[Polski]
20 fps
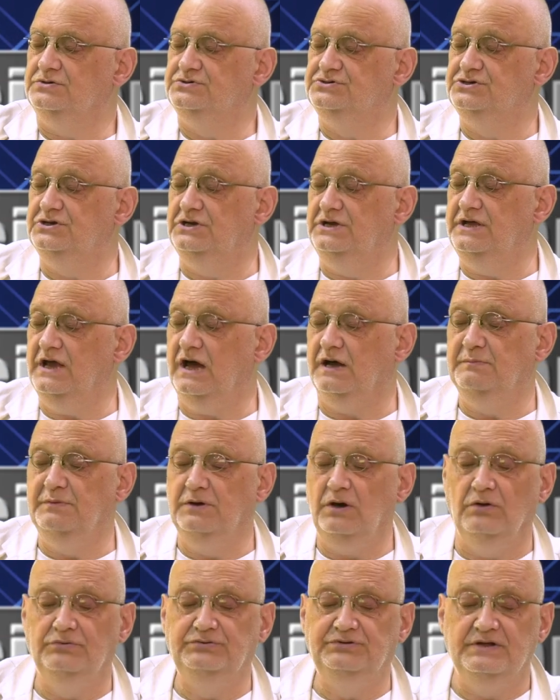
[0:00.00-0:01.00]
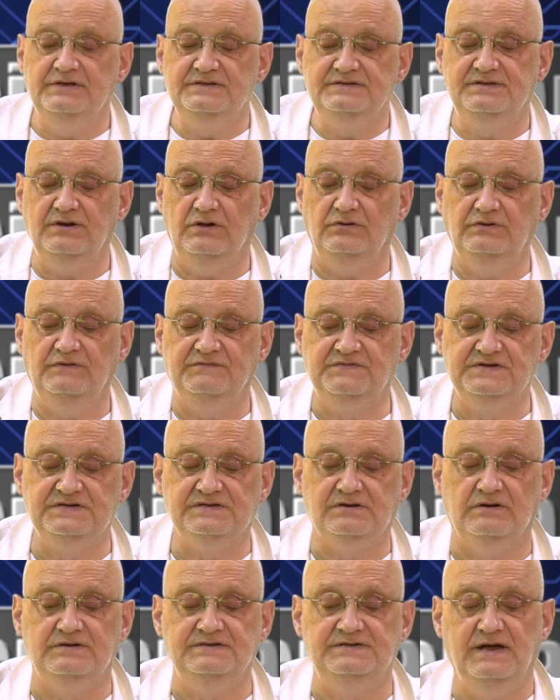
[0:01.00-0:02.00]
Czyli jakby od tej strony
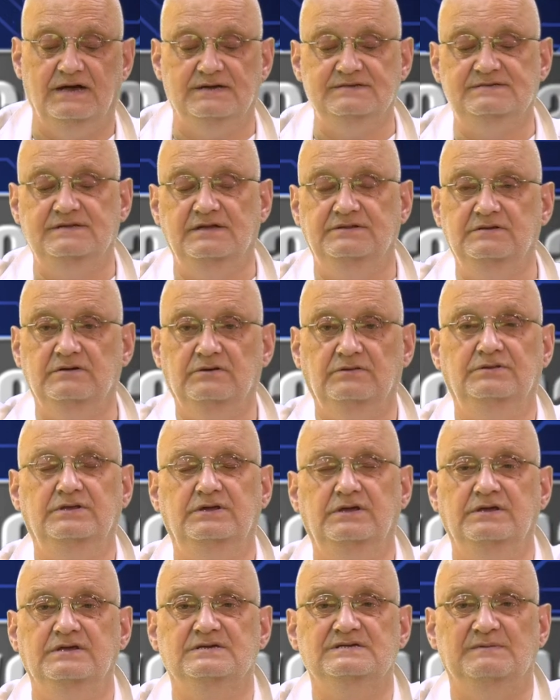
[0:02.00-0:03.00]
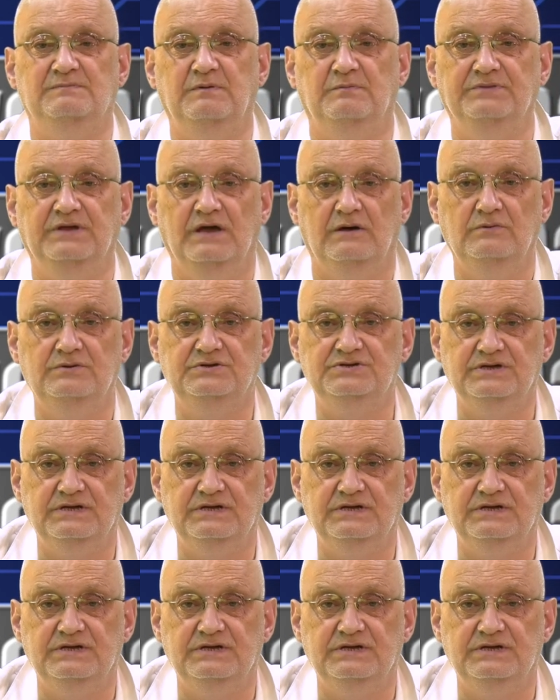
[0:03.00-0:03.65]
wszystko jest jasne, tygodniki nie zapomniały,